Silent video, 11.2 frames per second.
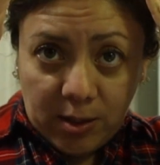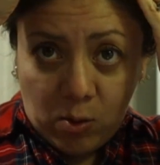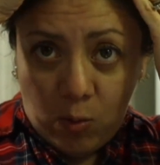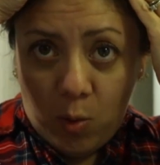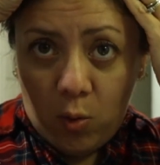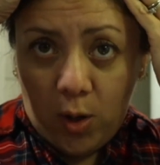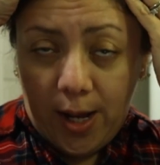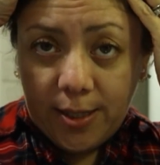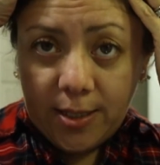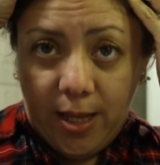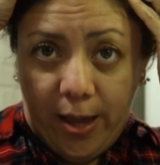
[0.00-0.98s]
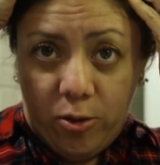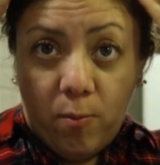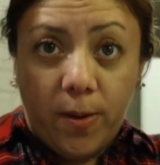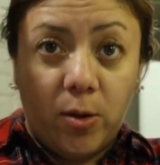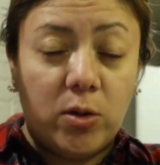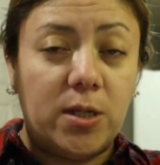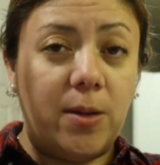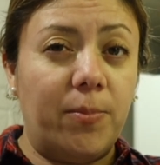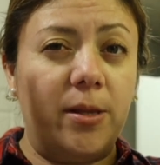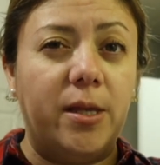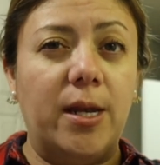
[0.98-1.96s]
es como un castaño, pero
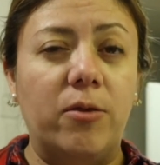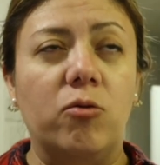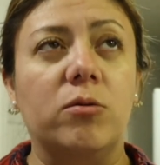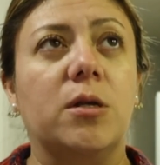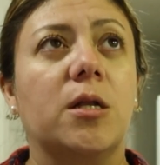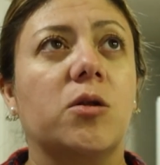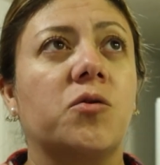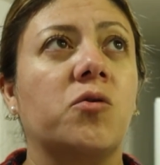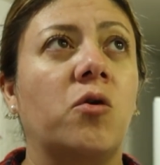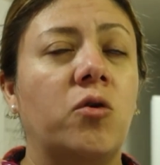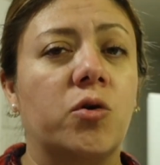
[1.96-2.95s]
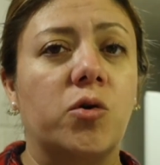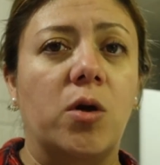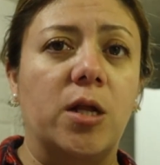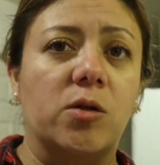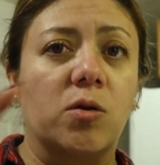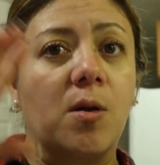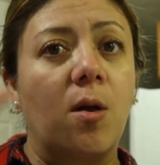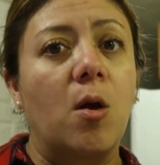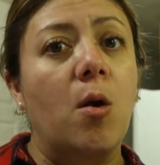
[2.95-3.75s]
siempre tirando entre esos tonos rojizos